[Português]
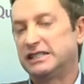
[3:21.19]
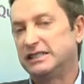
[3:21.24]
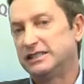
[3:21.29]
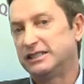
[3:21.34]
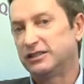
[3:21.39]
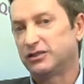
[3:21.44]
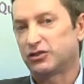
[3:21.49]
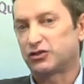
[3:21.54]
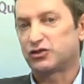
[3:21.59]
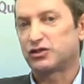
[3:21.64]

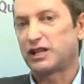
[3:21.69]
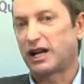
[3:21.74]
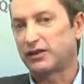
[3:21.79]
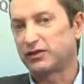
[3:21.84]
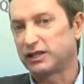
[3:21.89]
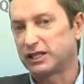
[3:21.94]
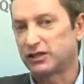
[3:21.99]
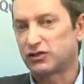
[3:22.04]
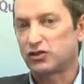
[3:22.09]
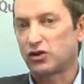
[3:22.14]
eu estudava
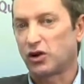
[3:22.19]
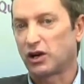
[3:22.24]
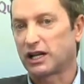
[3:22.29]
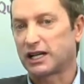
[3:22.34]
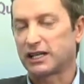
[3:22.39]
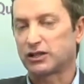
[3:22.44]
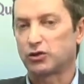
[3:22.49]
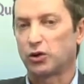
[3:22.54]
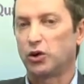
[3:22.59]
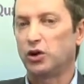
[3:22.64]
em escola
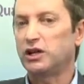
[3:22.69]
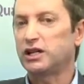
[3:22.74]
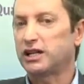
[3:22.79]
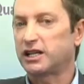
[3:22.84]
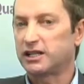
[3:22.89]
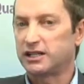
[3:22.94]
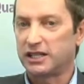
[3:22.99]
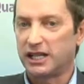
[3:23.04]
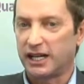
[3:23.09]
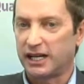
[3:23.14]

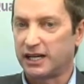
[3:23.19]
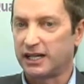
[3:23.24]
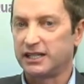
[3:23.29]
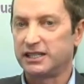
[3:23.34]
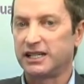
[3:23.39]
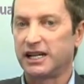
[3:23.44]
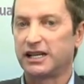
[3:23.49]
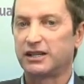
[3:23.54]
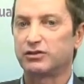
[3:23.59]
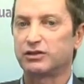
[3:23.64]
católica e era, e
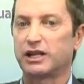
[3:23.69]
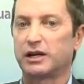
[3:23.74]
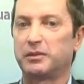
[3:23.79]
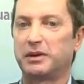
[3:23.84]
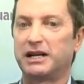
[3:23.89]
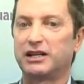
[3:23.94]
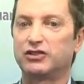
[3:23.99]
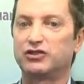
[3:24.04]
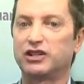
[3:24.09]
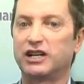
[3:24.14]
era um
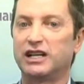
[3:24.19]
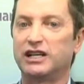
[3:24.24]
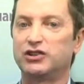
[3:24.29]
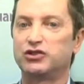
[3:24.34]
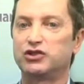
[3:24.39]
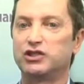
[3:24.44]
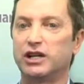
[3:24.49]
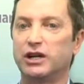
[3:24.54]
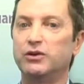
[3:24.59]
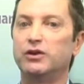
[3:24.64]
trabalho de
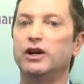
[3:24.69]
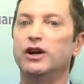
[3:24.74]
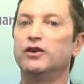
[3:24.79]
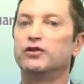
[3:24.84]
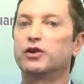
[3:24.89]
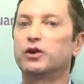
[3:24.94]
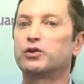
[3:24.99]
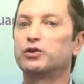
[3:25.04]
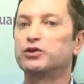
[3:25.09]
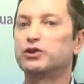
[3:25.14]
religião,
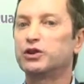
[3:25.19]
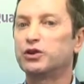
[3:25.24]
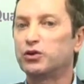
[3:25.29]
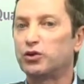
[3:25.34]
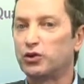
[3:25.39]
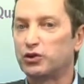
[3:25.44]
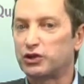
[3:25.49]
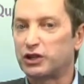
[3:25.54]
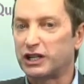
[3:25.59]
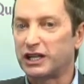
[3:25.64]
foi quando eu
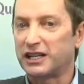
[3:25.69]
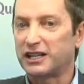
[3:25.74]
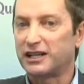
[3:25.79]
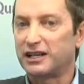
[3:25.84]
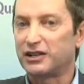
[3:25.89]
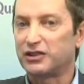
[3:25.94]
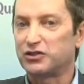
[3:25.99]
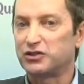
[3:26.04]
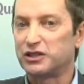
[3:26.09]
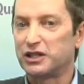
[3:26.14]
encontrei a
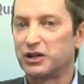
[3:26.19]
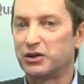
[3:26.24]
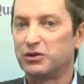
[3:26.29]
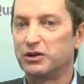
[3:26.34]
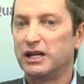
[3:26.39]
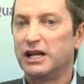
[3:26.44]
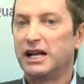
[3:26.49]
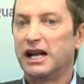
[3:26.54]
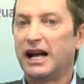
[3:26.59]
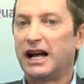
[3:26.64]
religião
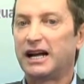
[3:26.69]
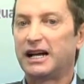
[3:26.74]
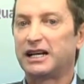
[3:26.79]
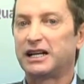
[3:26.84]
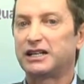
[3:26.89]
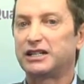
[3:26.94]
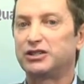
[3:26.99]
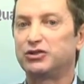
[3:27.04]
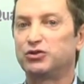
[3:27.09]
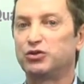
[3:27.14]

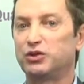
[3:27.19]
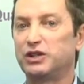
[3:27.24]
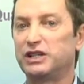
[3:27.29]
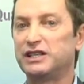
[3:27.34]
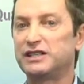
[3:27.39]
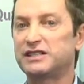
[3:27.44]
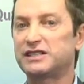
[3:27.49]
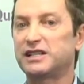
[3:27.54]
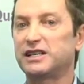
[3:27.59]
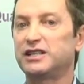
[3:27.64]
uh,
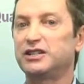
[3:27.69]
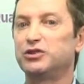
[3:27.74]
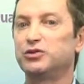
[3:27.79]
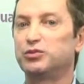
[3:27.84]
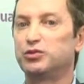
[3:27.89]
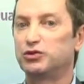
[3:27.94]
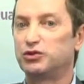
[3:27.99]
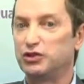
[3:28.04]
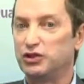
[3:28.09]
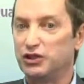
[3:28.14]
hinduísta e o
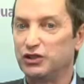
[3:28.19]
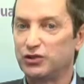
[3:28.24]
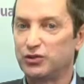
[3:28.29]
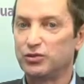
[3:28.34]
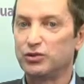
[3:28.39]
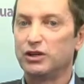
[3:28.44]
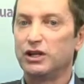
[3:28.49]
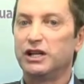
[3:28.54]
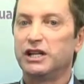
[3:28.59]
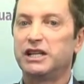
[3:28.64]
budismo,
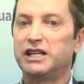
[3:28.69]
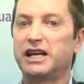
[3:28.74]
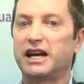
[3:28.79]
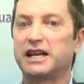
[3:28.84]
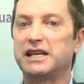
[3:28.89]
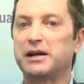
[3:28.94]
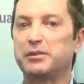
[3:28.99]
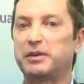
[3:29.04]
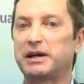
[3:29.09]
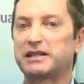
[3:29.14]
e aí
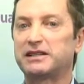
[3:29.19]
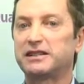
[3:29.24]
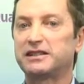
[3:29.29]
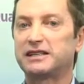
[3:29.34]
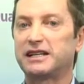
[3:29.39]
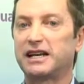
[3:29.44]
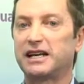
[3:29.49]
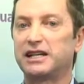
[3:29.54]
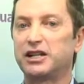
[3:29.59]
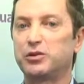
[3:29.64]
a partir
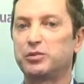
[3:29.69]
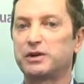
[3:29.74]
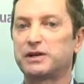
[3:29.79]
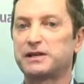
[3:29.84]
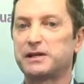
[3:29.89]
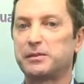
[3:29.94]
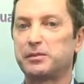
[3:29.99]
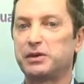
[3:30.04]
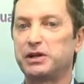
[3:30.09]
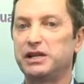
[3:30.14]
dali eu
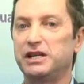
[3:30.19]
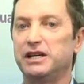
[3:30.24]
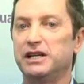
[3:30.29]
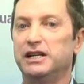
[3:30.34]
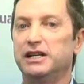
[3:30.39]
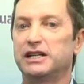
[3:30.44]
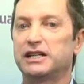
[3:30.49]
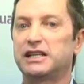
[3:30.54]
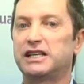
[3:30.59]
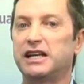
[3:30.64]
percebi
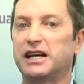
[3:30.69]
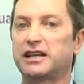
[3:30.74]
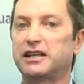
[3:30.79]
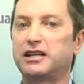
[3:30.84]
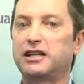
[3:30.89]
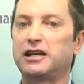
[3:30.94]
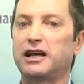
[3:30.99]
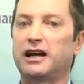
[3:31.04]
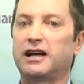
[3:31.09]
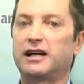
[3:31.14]
que
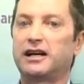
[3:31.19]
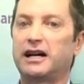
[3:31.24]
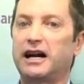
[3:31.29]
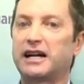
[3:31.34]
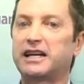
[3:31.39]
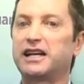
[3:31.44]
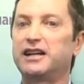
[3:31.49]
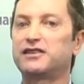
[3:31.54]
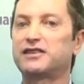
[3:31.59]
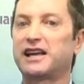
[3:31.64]
aqui,
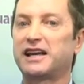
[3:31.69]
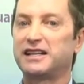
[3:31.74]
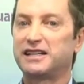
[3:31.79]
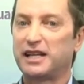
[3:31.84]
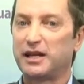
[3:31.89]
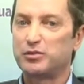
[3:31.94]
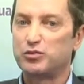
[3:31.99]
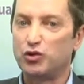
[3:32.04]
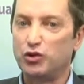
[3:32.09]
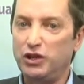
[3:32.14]
aqueles
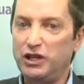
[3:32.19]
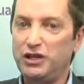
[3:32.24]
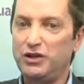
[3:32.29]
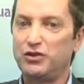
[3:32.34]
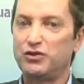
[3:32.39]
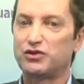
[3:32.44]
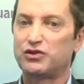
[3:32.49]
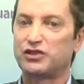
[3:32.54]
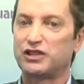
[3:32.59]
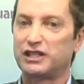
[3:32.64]

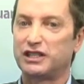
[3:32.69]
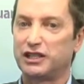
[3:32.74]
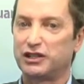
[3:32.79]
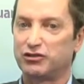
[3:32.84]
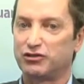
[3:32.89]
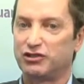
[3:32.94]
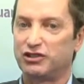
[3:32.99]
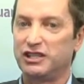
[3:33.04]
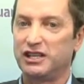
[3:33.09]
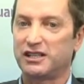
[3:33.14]
redemoinhos de
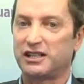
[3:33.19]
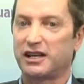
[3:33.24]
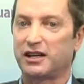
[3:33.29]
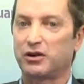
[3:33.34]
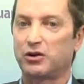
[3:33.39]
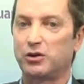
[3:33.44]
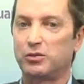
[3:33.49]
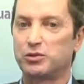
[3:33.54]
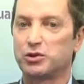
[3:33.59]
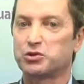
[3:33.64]
energia, que era
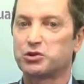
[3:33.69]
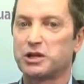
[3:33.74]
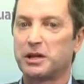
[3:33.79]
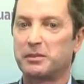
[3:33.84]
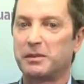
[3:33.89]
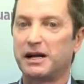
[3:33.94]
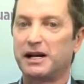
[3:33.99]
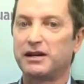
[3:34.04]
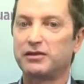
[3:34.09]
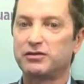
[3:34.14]
como eu
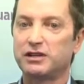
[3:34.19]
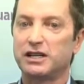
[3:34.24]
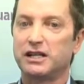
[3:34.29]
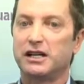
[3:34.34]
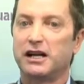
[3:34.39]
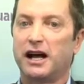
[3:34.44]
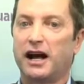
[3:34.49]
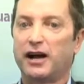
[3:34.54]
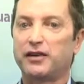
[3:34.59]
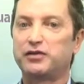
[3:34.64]
chamava,
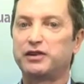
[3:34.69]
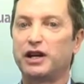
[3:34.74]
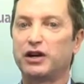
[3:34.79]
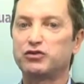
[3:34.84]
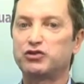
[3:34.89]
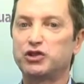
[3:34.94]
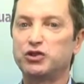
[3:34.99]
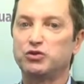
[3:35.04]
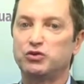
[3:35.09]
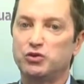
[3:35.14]
afinal
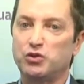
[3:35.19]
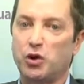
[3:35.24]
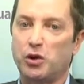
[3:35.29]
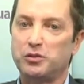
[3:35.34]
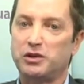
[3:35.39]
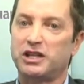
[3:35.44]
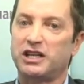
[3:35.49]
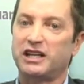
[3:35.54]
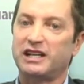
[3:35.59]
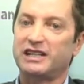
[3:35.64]
tinha um nome
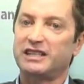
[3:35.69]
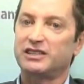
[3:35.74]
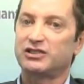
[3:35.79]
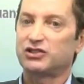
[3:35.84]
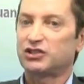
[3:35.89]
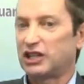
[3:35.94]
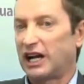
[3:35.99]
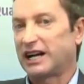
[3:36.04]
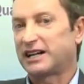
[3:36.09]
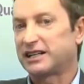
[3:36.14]
que era
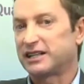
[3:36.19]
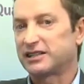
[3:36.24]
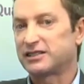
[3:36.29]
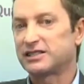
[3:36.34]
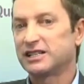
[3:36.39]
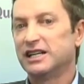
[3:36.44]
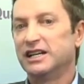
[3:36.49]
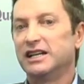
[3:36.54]
chakras.